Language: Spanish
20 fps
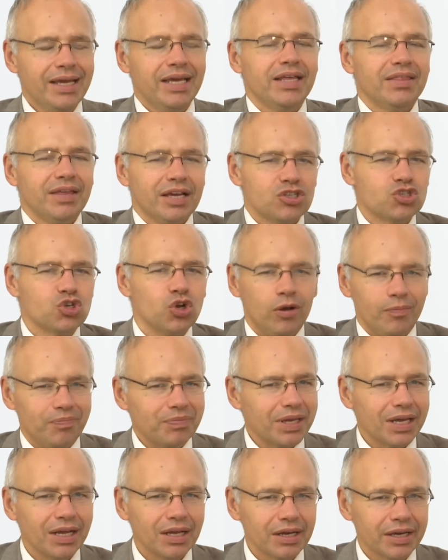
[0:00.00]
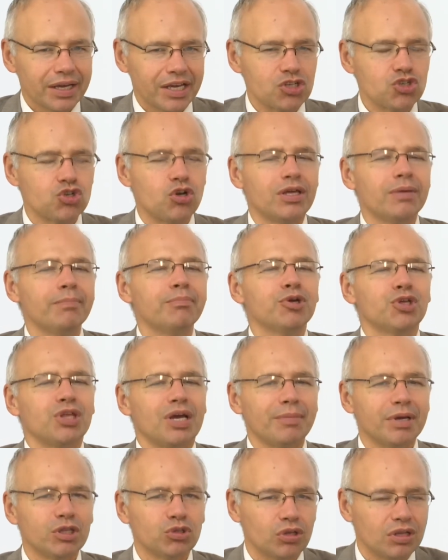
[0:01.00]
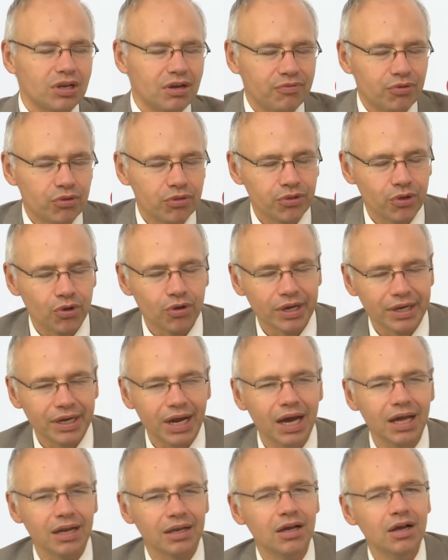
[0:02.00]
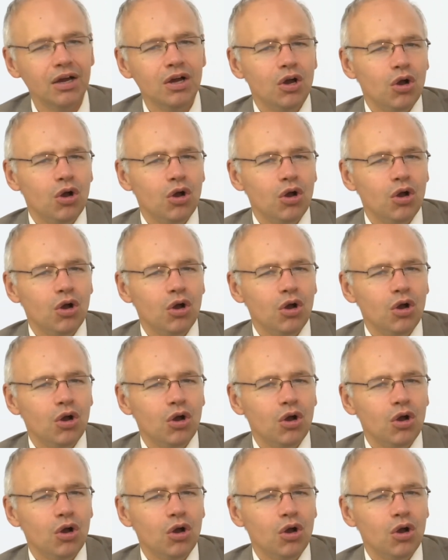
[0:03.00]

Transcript: y de hecho el riesgo de empeoramiento de la función renal